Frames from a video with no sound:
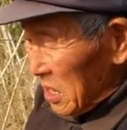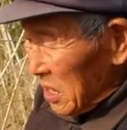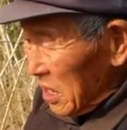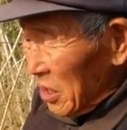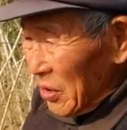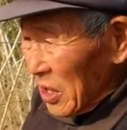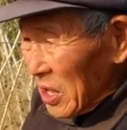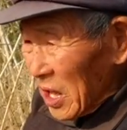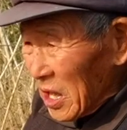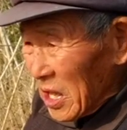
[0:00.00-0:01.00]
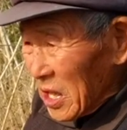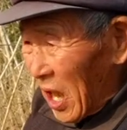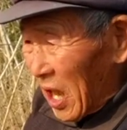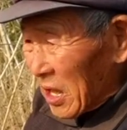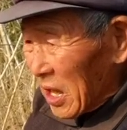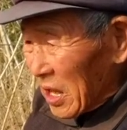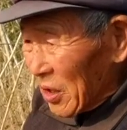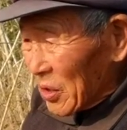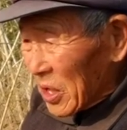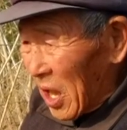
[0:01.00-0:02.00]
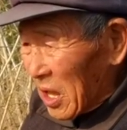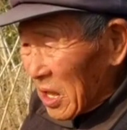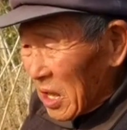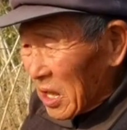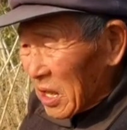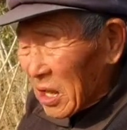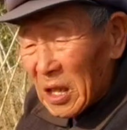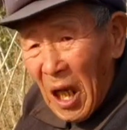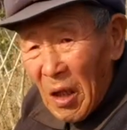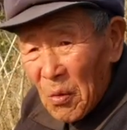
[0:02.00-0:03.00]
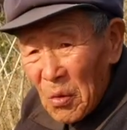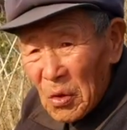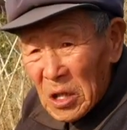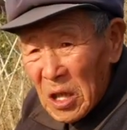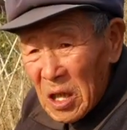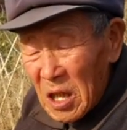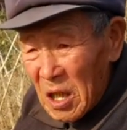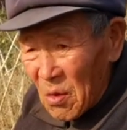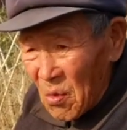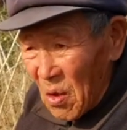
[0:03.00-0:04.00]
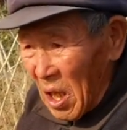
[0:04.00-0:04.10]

子女是一样的，就将来那个打工挣两个。